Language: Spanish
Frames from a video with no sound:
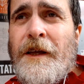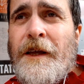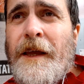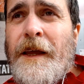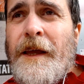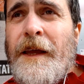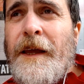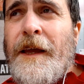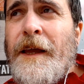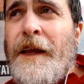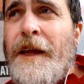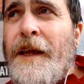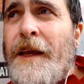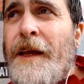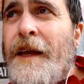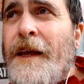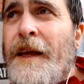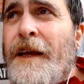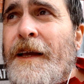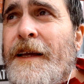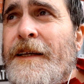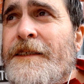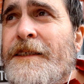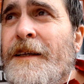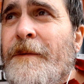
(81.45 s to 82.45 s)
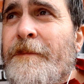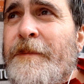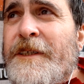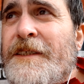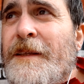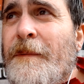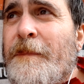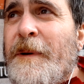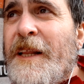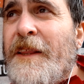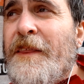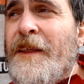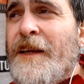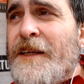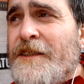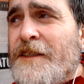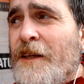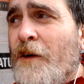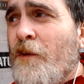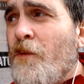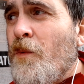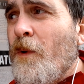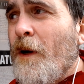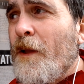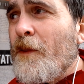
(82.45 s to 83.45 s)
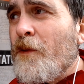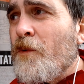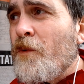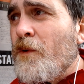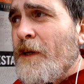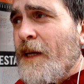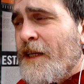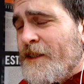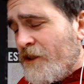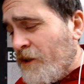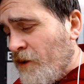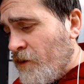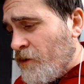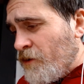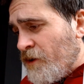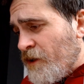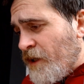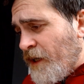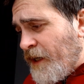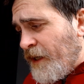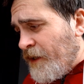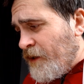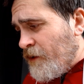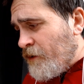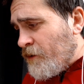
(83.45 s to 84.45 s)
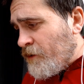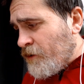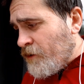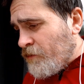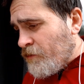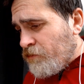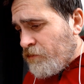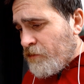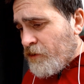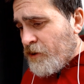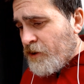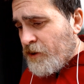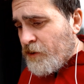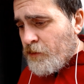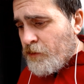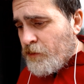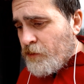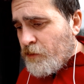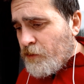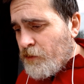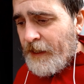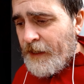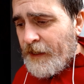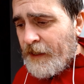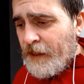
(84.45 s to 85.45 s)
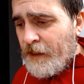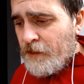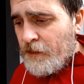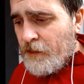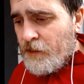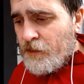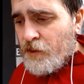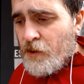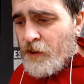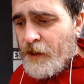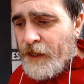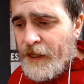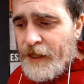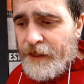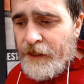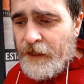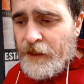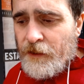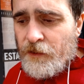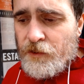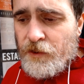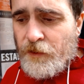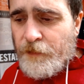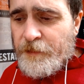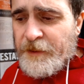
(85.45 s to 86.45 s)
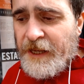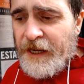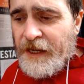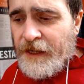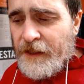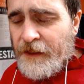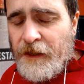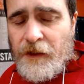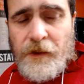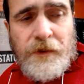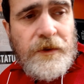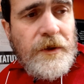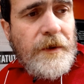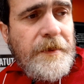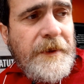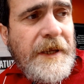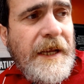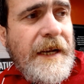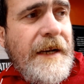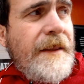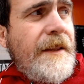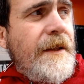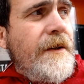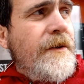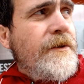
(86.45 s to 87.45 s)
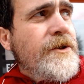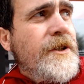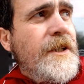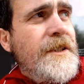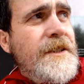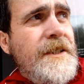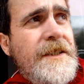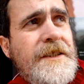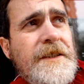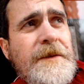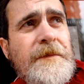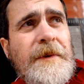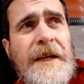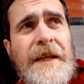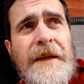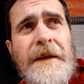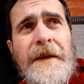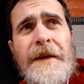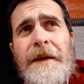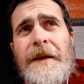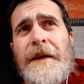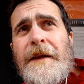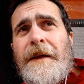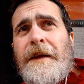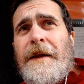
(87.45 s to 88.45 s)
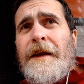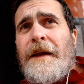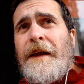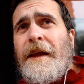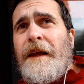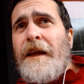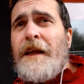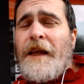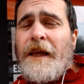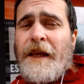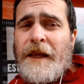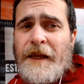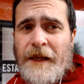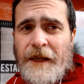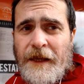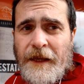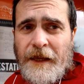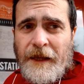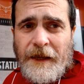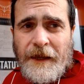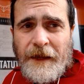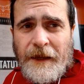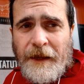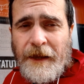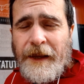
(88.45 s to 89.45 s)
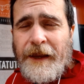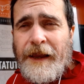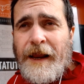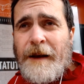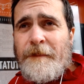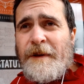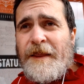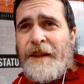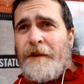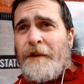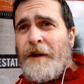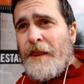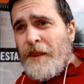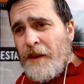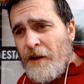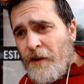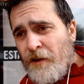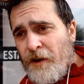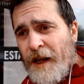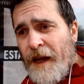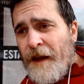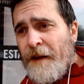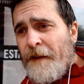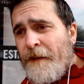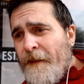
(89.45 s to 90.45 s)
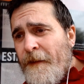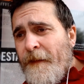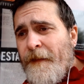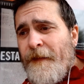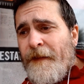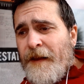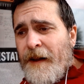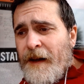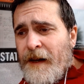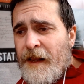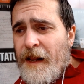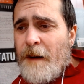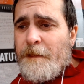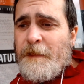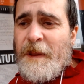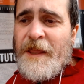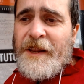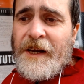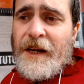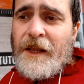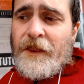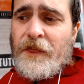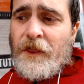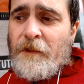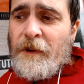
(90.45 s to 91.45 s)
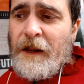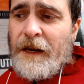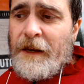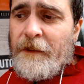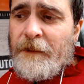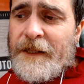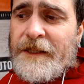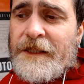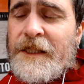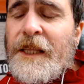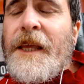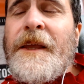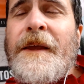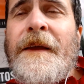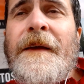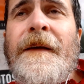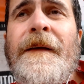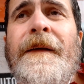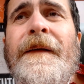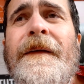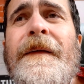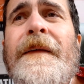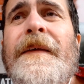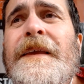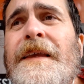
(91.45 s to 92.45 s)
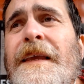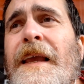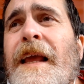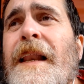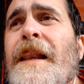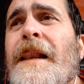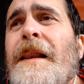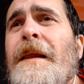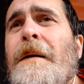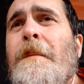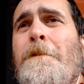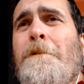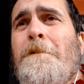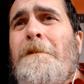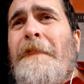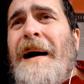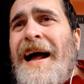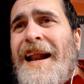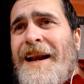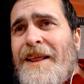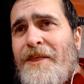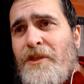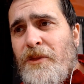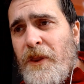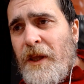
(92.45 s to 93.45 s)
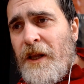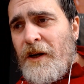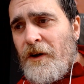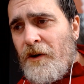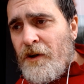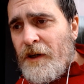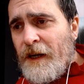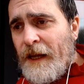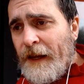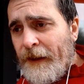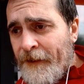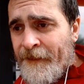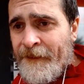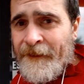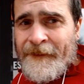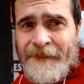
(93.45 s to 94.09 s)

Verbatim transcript: eh, que siempre está, parece que estén jugando un clásico entre ellos. Si uno gana, el otro gana, el otro pierde, el otro pierde y cosas así, ¿vale? Eh, Real Madrid-Barcelona. El Real Madrid recibe al Levante y el Barcelona